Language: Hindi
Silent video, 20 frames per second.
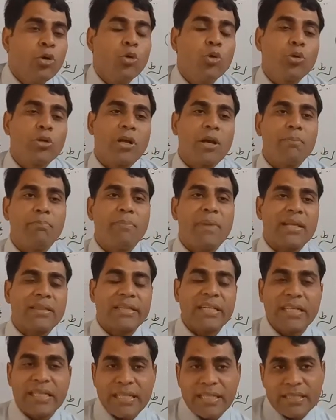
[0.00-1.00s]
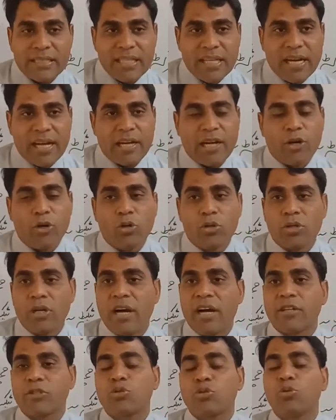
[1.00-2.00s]
उनका मेथड किस तरह का
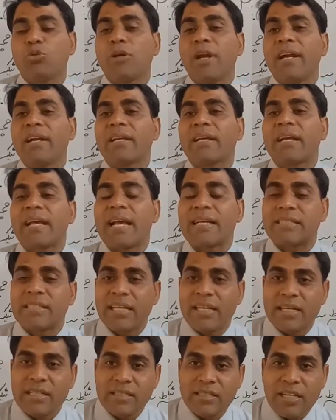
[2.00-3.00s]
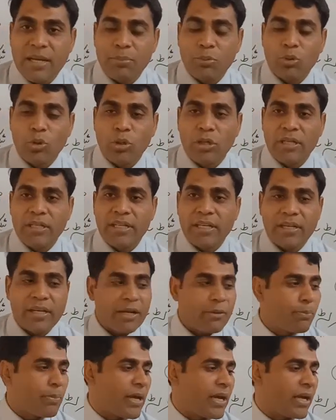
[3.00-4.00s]
होगा स्टूडेंट कैसे कंसेप्ट को क्लियर
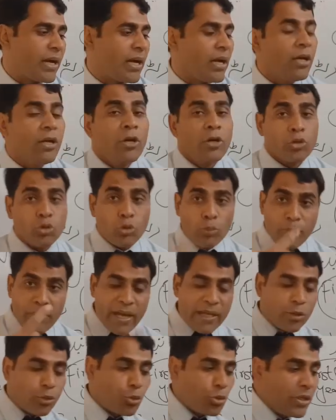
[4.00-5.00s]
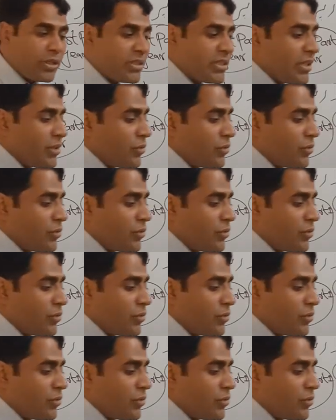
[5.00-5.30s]
कर पाएगा तो मैं थोड़ी सी